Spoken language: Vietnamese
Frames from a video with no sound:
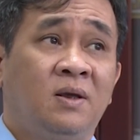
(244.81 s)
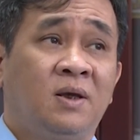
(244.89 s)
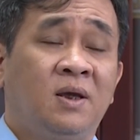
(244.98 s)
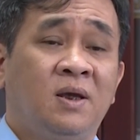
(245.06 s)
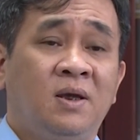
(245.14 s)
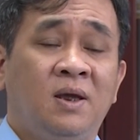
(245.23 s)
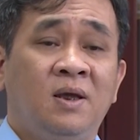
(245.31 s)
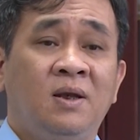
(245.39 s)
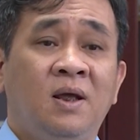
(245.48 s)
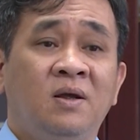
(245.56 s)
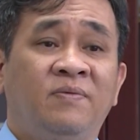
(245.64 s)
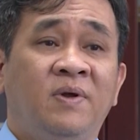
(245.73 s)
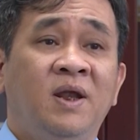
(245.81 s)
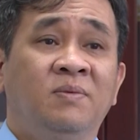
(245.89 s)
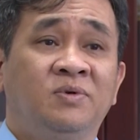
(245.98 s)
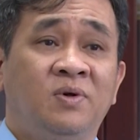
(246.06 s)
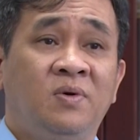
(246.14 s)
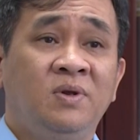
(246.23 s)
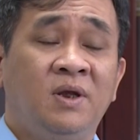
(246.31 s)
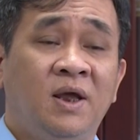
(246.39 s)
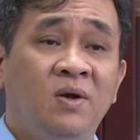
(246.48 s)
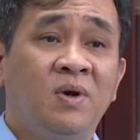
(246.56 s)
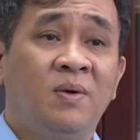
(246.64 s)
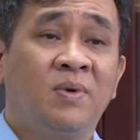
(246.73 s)
cái, cái, cái năng lực về điểm số thì
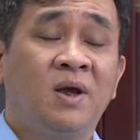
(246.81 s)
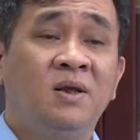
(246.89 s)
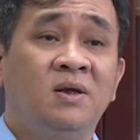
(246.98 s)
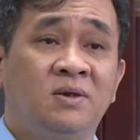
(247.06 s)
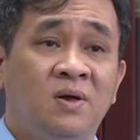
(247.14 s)
đấy cũng là một kênh lựa